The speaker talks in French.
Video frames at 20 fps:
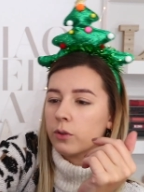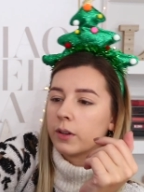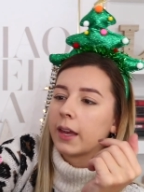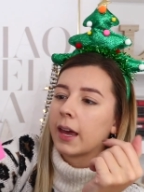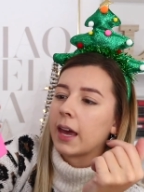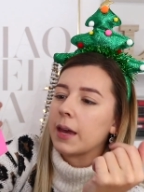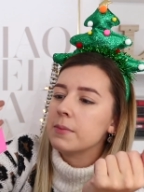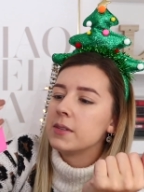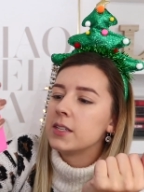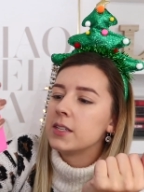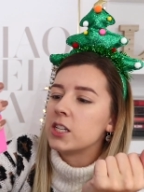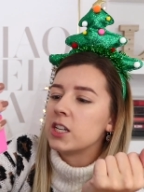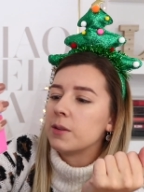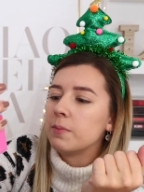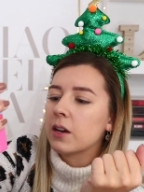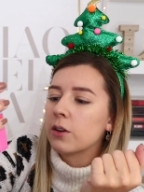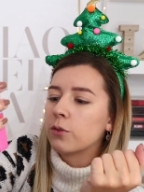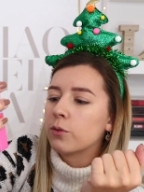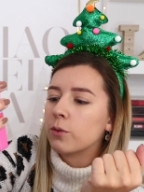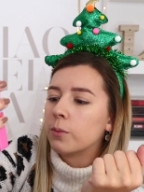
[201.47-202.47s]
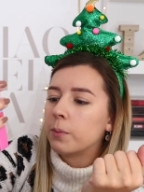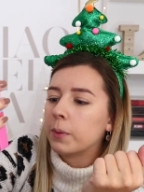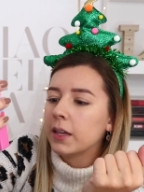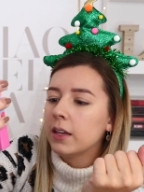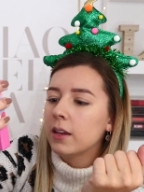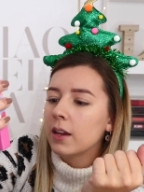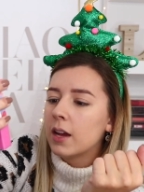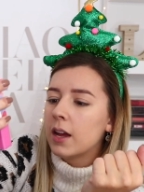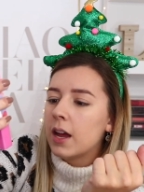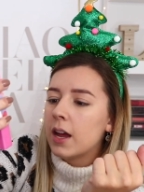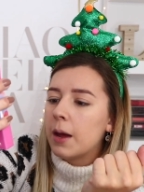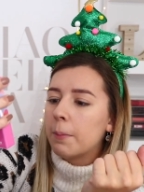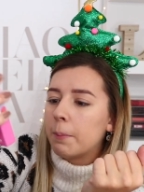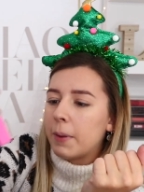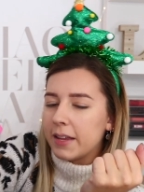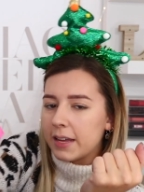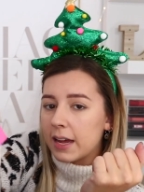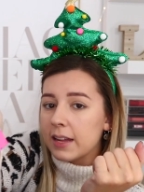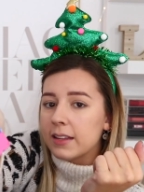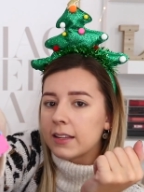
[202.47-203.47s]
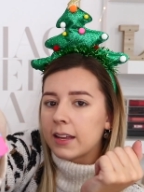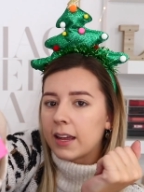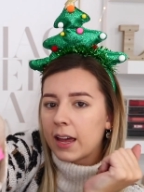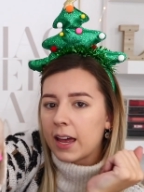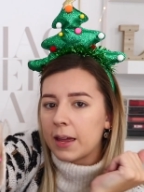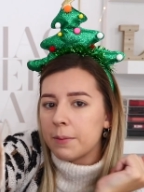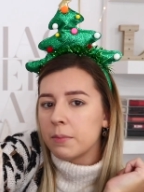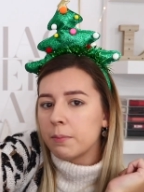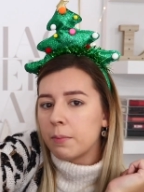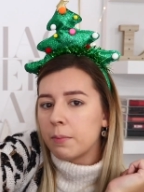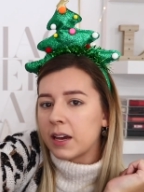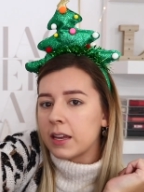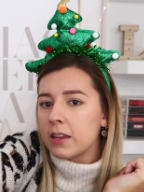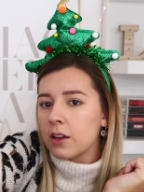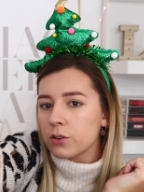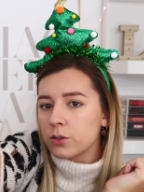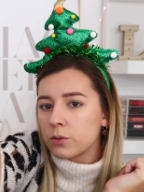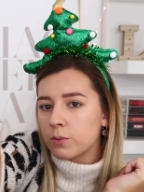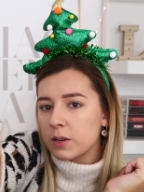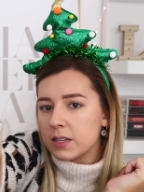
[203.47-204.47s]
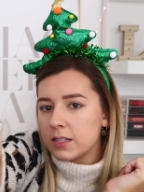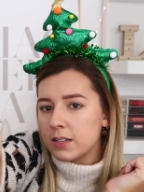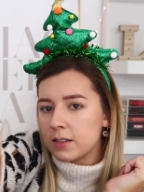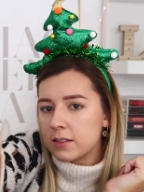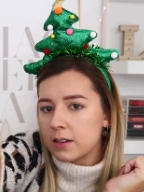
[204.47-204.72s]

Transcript: crème, si j'ai bien compris. Paillettes crème brillance, ouais, c'est